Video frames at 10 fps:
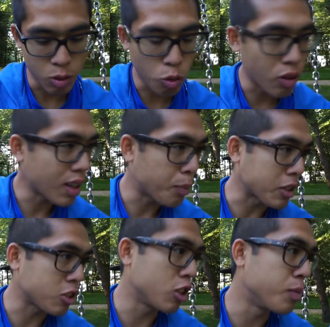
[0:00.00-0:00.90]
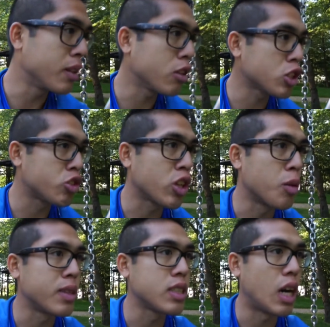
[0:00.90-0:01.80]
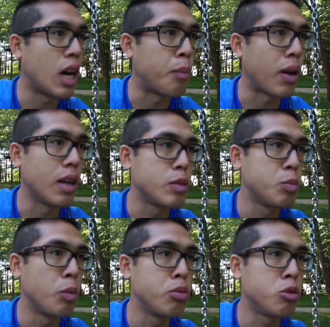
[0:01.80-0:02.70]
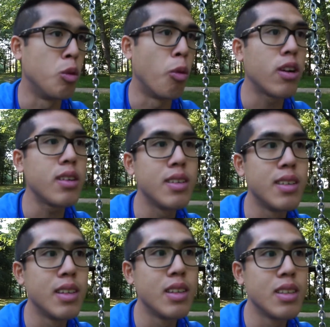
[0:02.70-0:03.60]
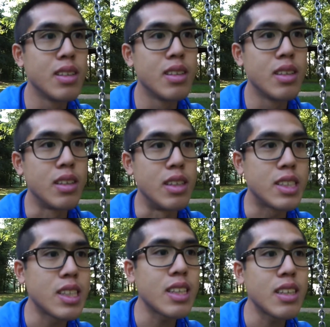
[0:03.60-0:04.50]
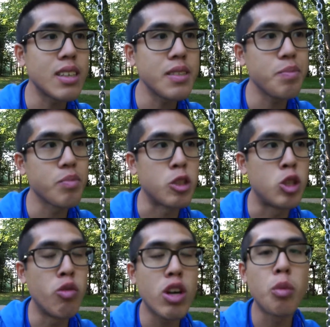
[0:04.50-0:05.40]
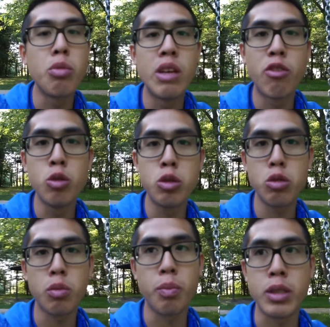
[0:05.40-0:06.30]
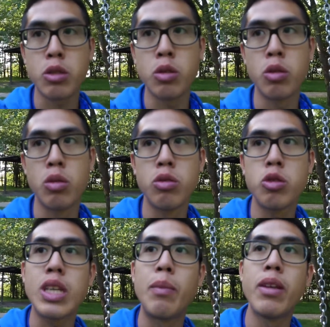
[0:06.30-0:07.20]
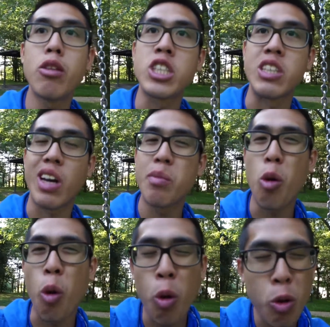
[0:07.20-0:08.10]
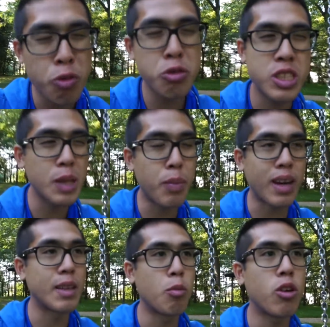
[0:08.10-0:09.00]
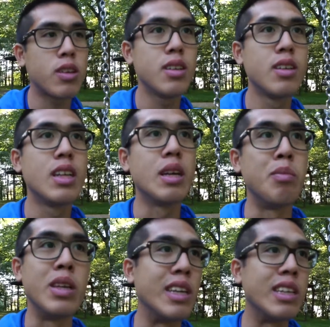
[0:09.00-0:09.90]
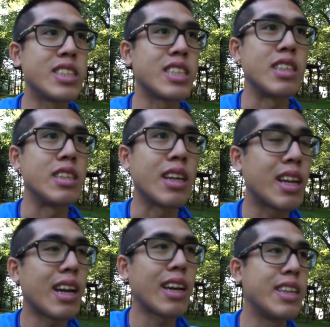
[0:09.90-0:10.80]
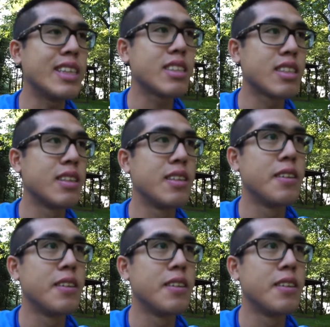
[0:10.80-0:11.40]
Donc voilà, à partir de maintenant, je vais commencer à parler un petit peu plus de moi. Et ça, je le vois comme une évolution, parce que jusqu'à maintenant, j'ai vraiment refusé de parler de moi, mais ça, c'était clair et net,